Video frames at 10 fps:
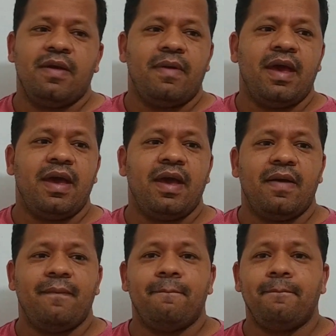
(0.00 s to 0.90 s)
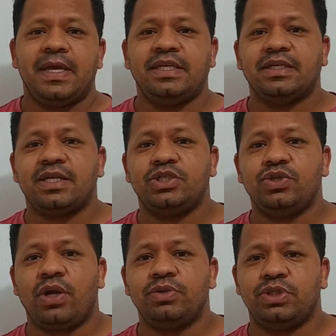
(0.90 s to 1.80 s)
é, meninas
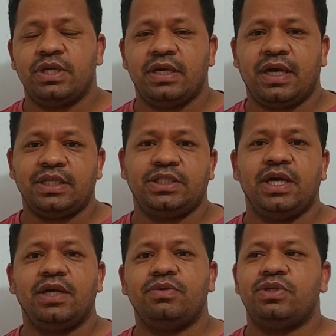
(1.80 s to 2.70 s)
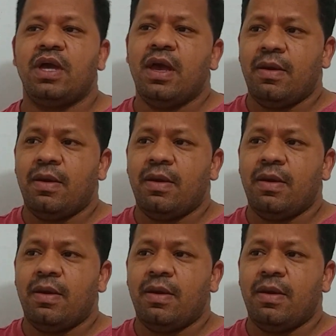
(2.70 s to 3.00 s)
de olhos castanhos,